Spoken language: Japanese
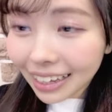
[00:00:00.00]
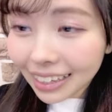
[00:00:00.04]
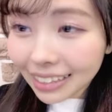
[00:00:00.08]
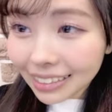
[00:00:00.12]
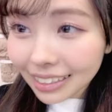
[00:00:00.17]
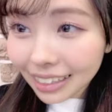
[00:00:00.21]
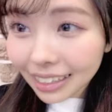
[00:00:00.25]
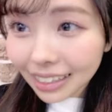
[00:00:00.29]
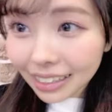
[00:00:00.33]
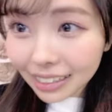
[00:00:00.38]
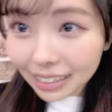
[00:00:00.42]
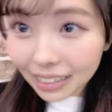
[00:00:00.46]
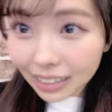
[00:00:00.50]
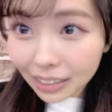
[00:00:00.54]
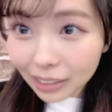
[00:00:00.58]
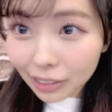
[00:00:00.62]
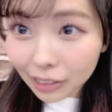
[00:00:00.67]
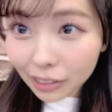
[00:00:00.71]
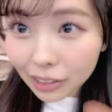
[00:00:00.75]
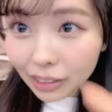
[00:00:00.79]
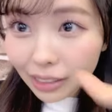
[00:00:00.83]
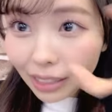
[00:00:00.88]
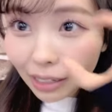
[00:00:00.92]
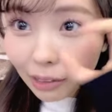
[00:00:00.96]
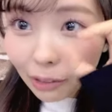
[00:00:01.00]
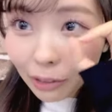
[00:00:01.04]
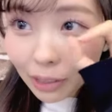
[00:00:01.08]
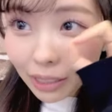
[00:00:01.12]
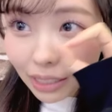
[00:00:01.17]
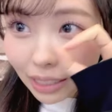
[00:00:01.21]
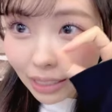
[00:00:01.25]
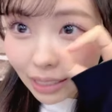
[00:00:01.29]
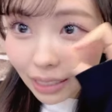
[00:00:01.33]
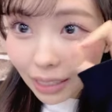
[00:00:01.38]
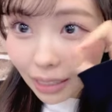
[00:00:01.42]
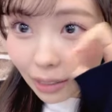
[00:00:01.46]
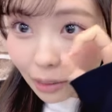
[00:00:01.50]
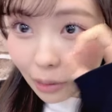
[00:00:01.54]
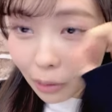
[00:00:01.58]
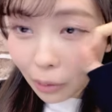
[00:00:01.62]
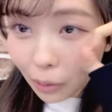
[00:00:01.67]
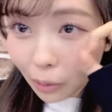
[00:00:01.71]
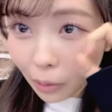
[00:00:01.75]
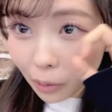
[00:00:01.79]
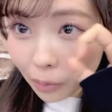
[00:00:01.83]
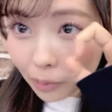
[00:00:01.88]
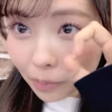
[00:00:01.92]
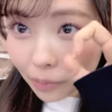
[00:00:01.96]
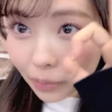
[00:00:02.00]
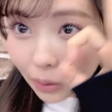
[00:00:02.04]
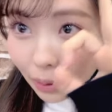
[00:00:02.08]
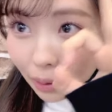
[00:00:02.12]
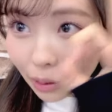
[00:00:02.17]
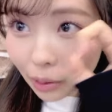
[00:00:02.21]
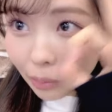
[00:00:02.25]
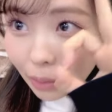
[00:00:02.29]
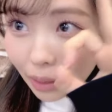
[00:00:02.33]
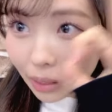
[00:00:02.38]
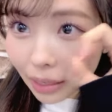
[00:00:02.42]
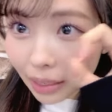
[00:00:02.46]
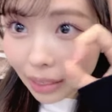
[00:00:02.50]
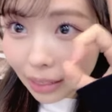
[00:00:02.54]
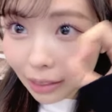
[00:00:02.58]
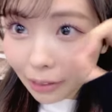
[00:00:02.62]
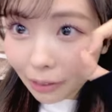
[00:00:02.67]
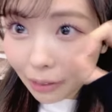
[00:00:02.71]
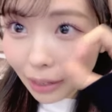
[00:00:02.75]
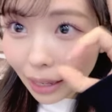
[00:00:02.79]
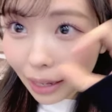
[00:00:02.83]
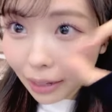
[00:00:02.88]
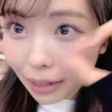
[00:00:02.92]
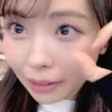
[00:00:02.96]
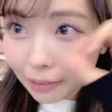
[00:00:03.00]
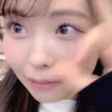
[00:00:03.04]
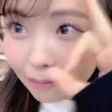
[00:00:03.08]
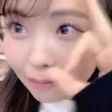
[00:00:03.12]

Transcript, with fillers: さなぎくんタコちゃんありがとうお昼もありがとうね